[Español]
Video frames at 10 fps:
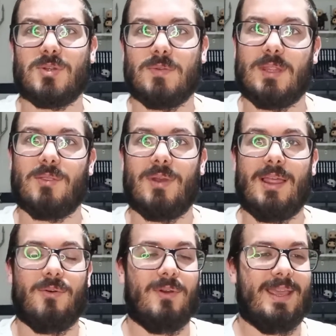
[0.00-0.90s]

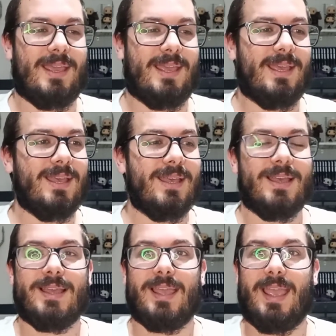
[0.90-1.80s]
subtitulado, eh,
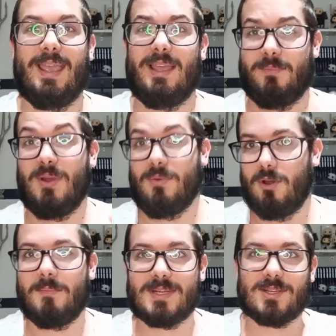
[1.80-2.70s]
eh, bueno,
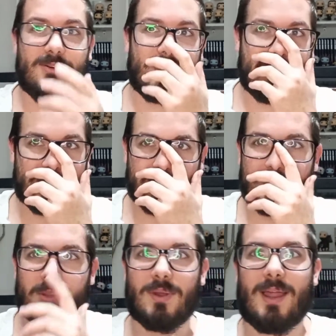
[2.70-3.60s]
en versión original
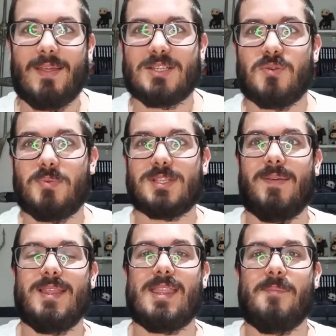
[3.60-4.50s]
subtitulada y
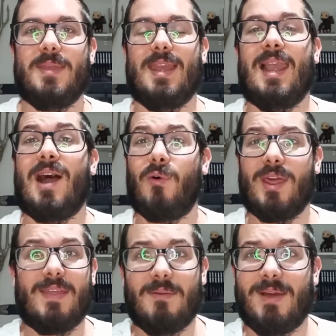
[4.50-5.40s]
supuestamente también a la hora
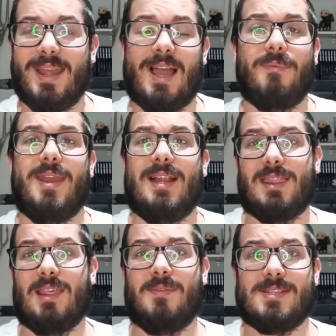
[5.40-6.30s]
de hablar hablan al
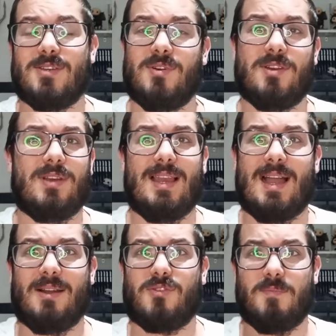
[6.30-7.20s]
revés, ¿no? Creo que
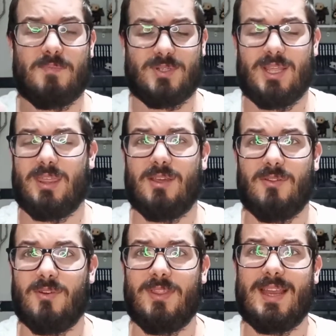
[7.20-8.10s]
la
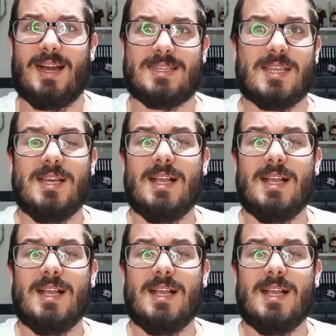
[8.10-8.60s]
composición, ¿no? De las,